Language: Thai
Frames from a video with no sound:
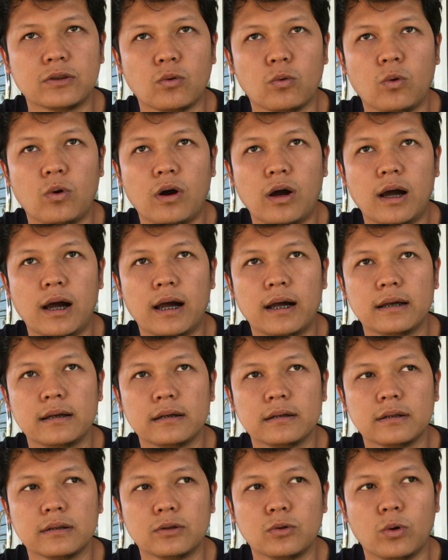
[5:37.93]
เป็นตัว
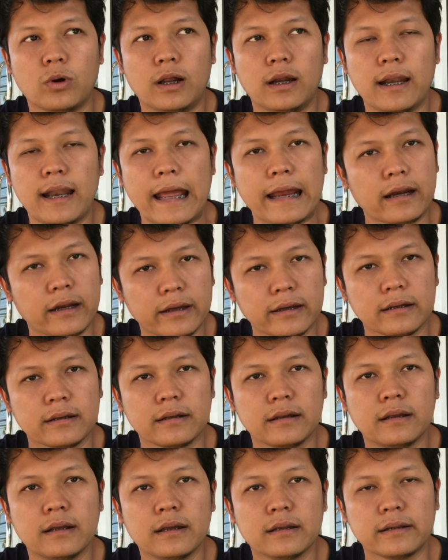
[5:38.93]
ตัวแรกเลย
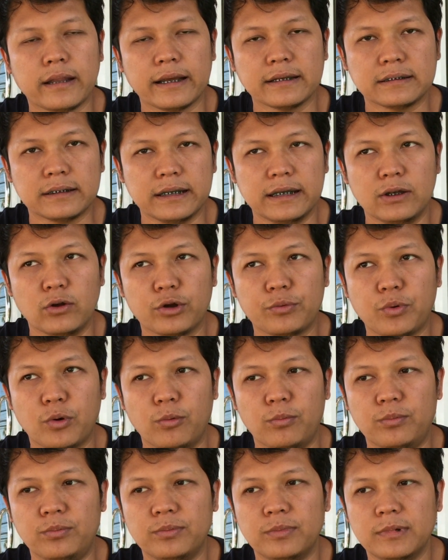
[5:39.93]
แต่สีรถ
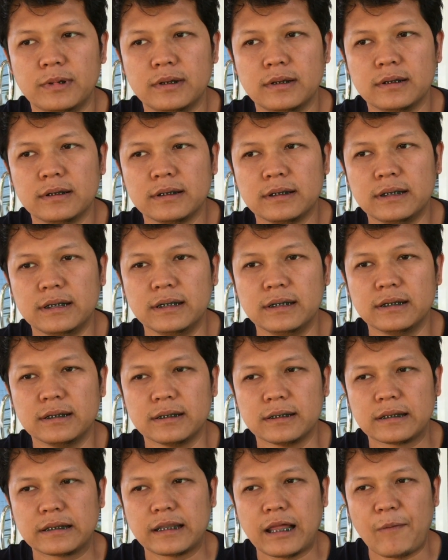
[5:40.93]
ผม คือ
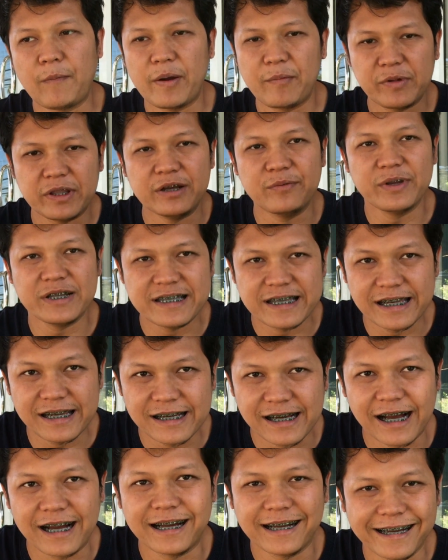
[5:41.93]
ทำไมมันถึงเป็นสี
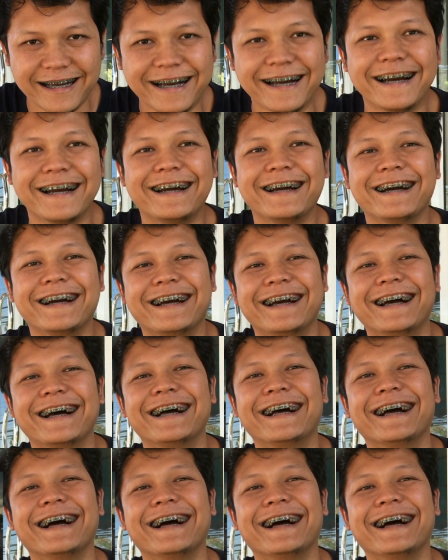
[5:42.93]
เหลืองใช่เหลือง